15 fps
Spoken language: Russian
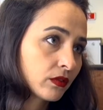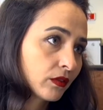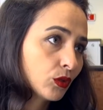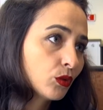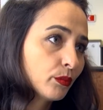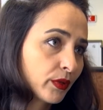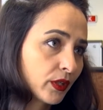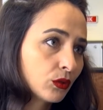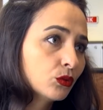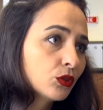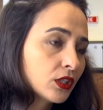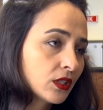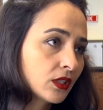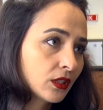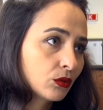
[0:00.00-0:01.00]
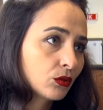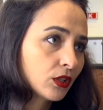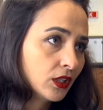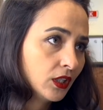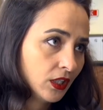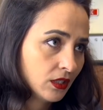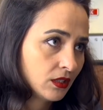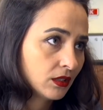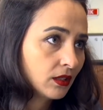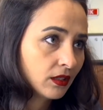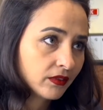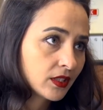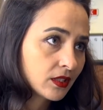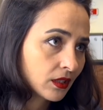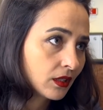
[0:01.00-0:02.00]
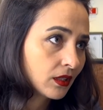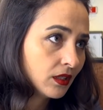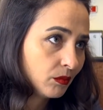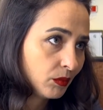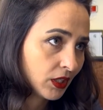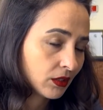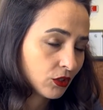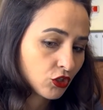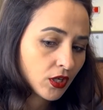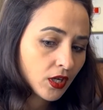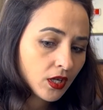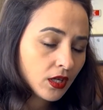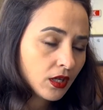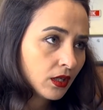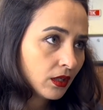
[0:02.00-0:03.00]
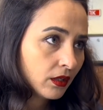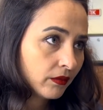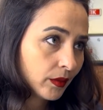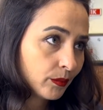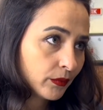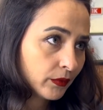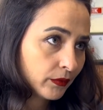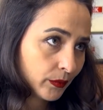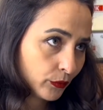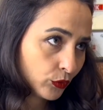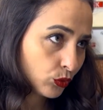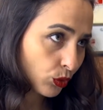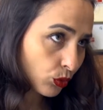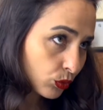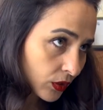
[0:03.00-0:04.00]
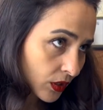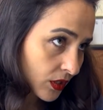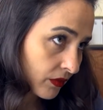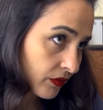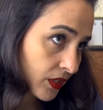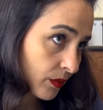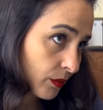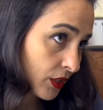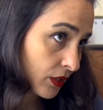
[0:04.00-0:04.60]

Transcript: в своем продукте, которая есть. И для вас она не мелочь. Вам, вам вот трудно за всем